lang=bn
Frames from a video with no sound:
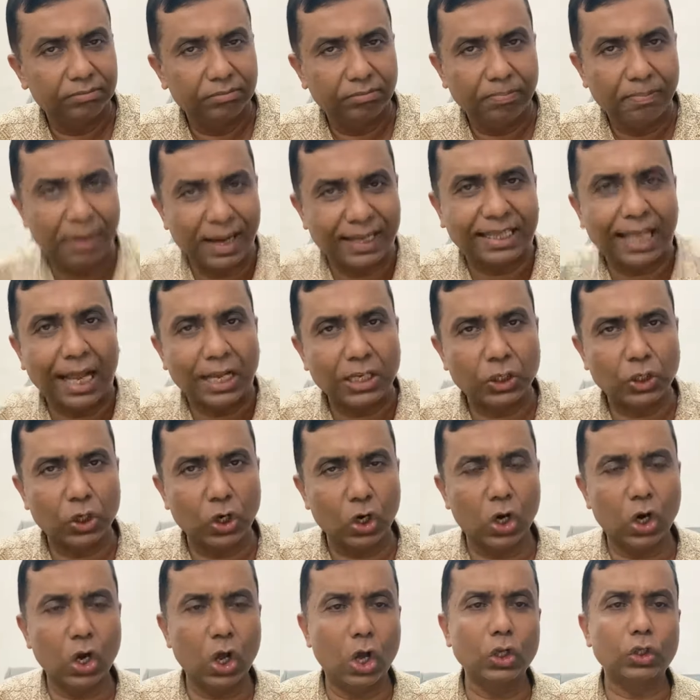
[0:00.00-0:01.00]
ব্যথার
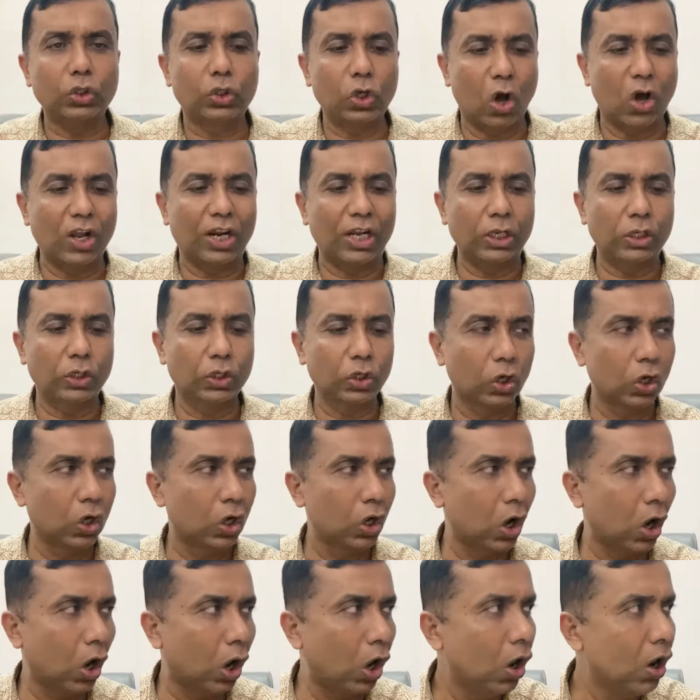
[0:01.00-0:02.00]
জন্য জ্বরের
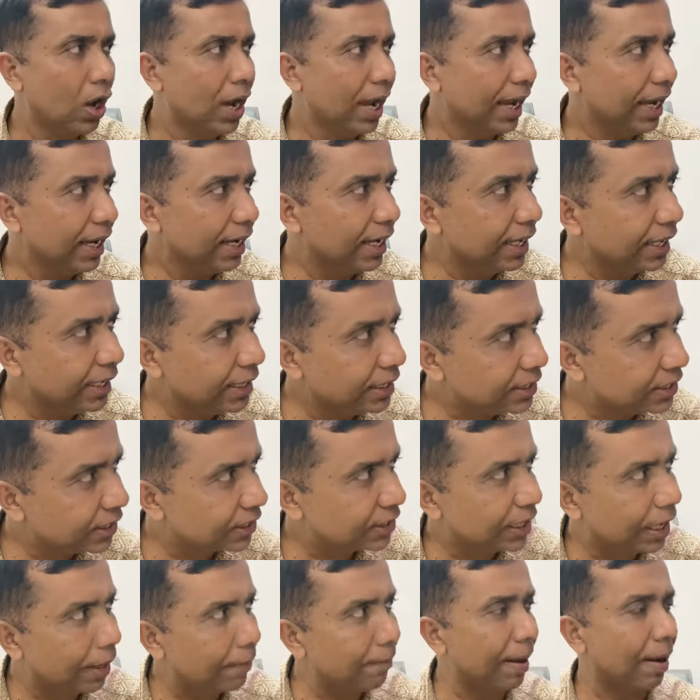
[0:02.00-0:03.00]
জন্য এই
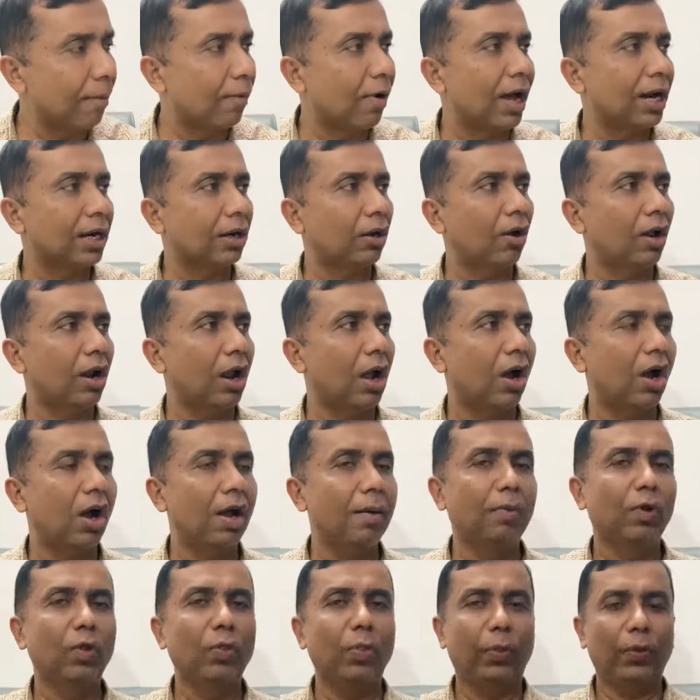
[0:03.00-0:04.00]
ইঞ্জেকশান ব্যবহার করা
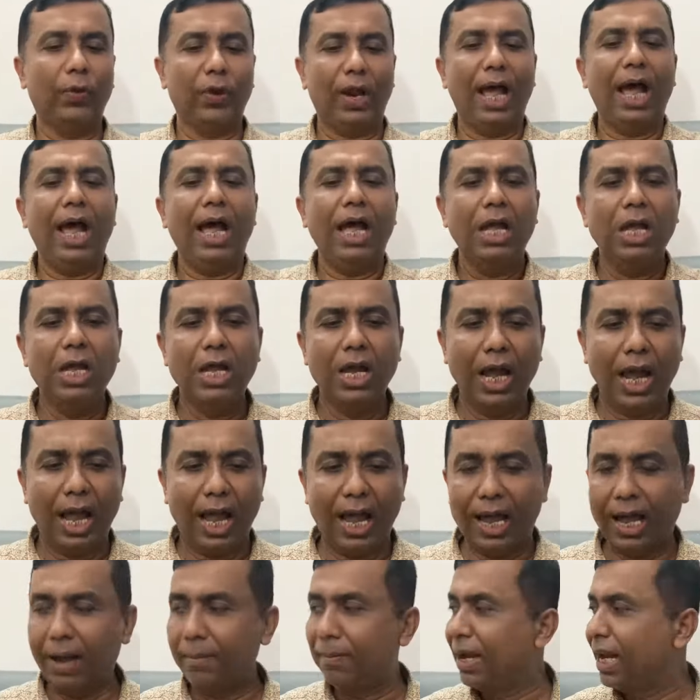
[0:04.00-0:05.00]
হয় বন্ধুরা
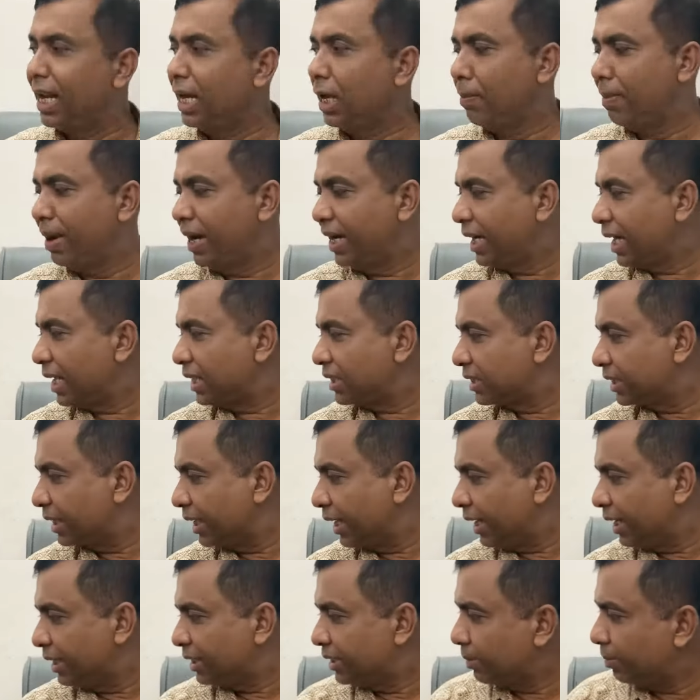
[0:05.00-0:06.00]
মেলবেট আছে
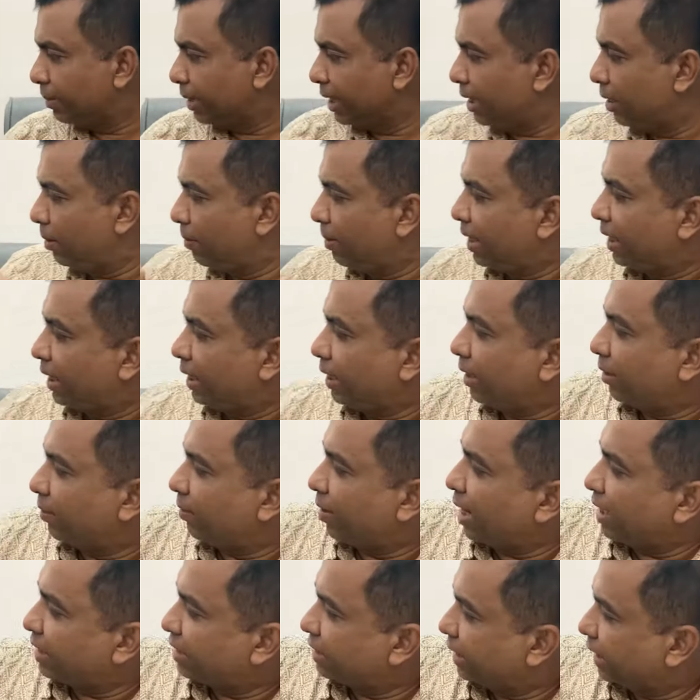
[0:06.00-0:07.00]
এই যে বেড
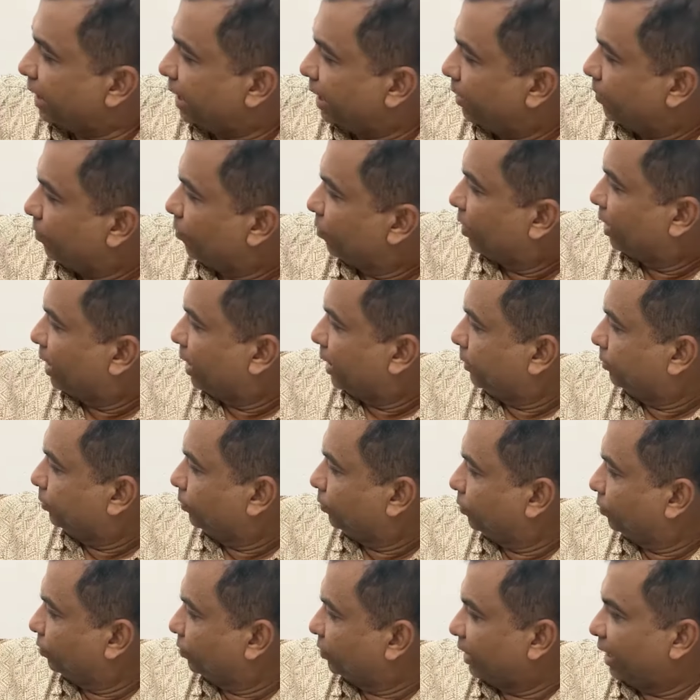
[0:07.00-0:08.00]
আছে
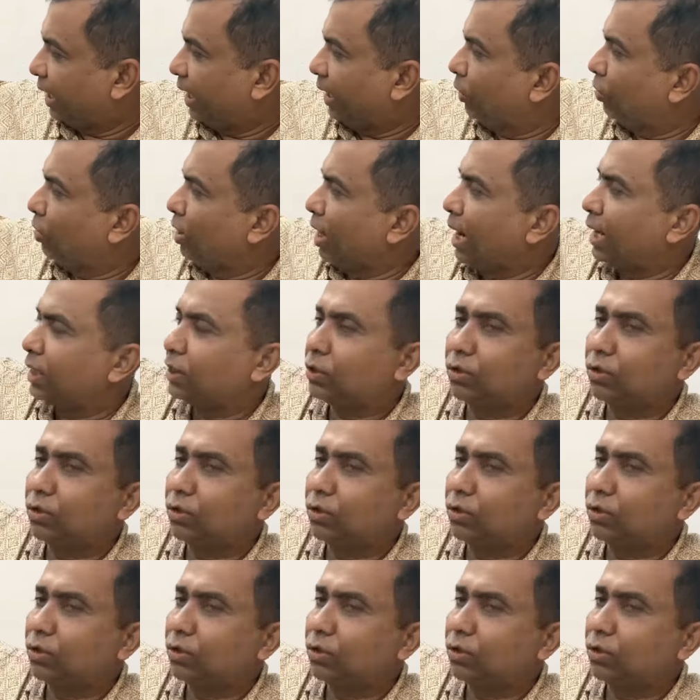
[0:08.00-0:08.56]
এগুলা